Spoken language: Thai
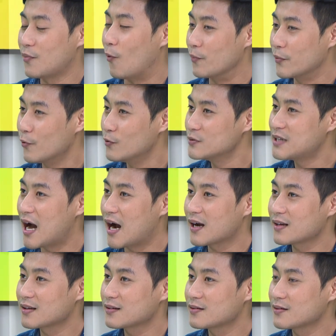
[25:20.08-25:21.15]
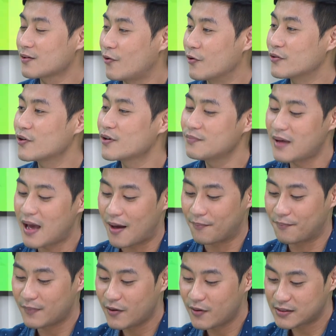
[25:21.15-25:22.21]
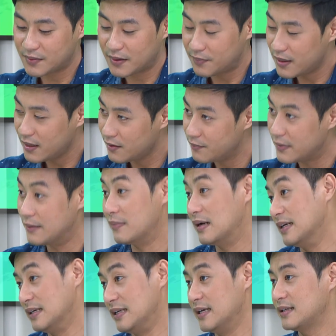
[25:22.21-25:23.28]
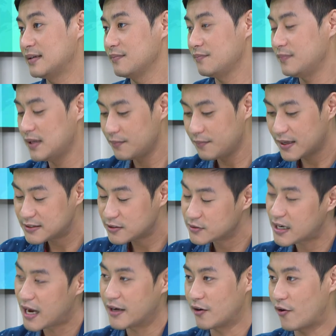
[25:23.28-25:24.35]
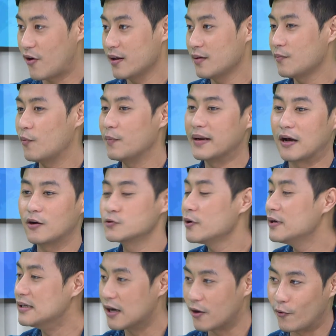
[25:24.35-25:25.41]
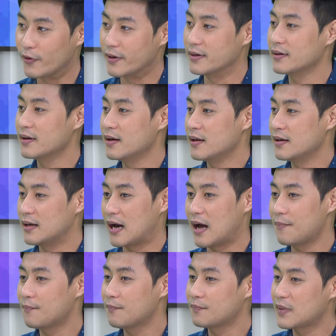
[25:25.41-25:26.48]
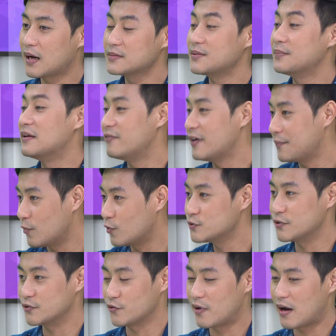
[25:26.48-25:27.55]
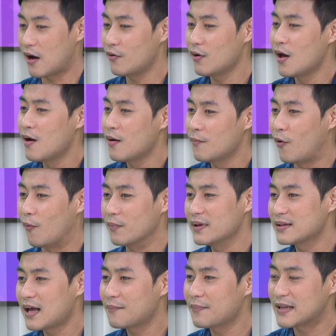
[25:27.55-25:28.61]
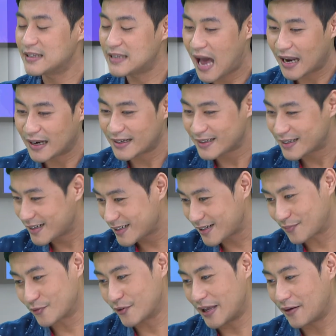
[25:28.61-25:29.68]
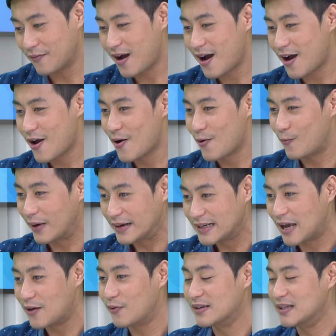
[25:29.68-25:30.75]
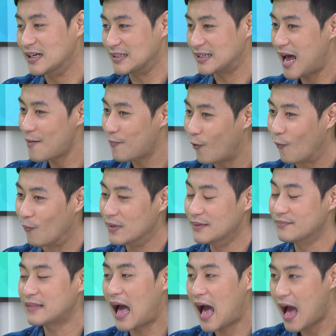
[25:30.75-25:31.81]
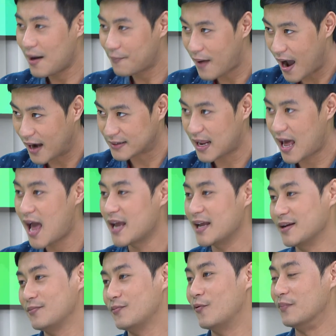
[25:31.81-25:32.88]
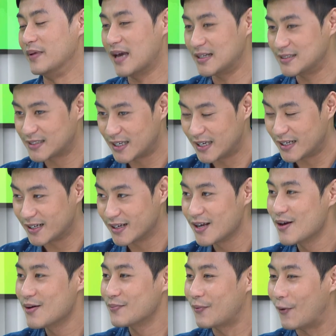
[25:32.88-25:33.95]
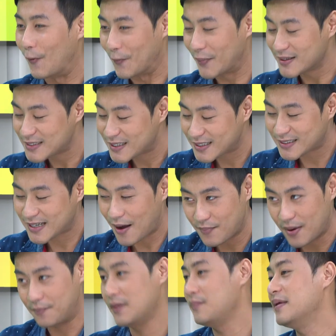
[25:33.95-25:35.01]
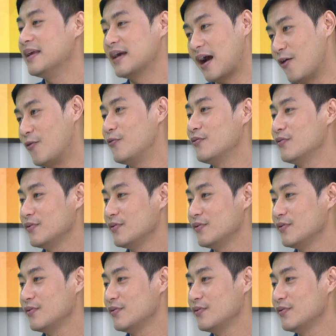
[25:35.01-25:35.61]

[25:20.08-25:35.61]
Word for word: ผมดูจากคนต้นแบบไม่ว่าจะเป็นพี่บินมลือฤทธิ์พี่เมธเจ้าชายน้อยผมเห็นเขาช่วยเหลือคนนะครับก็จะมี Facebook ส่วนตัวเขาผมเลยตั้งปฏิญาณกับตัวเองว่าวันใดวันหนึ่งถ้าผมลืมตาอ้าปากได้ผมมีอันจะกินผมก็จะทำแบบพี่ๆเขา